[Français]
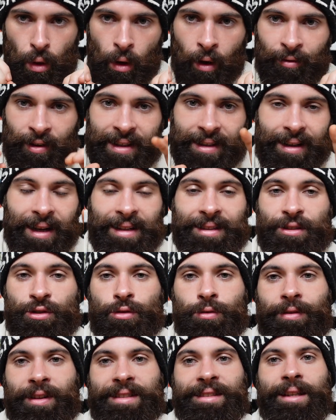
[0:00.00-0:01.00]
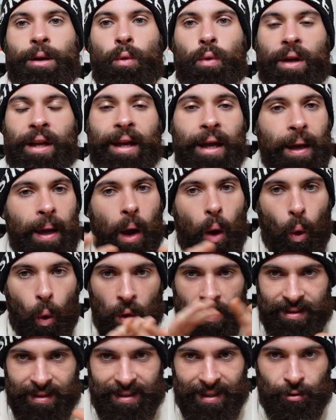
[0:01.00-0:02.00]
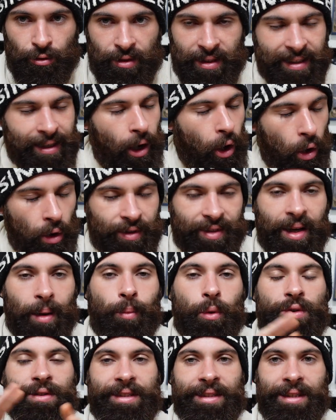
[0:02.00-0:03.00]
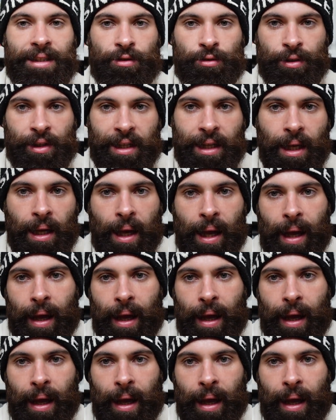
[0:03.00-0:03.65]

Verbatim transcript: En fait, l'action va se dérouler aux États-Unis, entièrement aux États-Unis.